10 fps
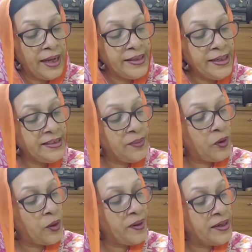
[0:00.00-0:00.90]
এই তিনটি
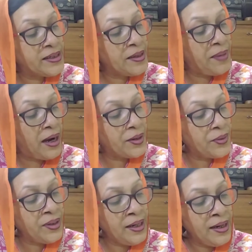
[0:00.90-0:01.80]
পর্বে এটাকে ভাগ
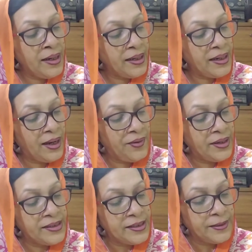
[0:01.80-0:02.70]
করে নেওয়া
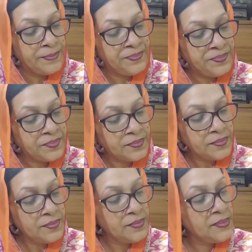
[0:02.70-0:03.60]
হয়েছে
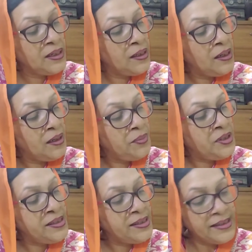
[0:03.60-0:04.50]

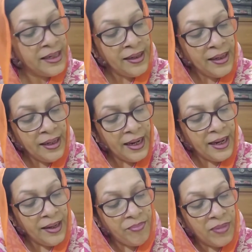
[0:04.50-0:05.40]
বলছে যে
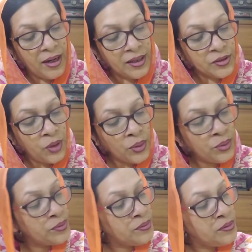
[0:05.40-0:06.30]
এই
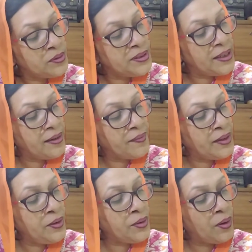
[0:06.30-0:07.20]
তখন হচ্ছে
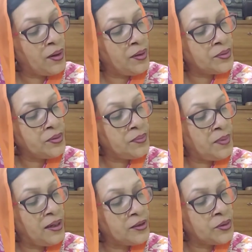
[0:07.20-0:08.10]
কি করা হতো
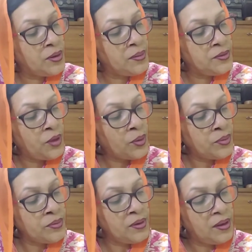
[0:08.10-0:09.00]

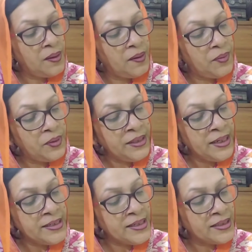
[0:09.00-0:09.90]
যখন
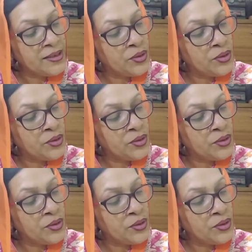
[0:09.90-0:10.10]
ঐতিহাসিক যে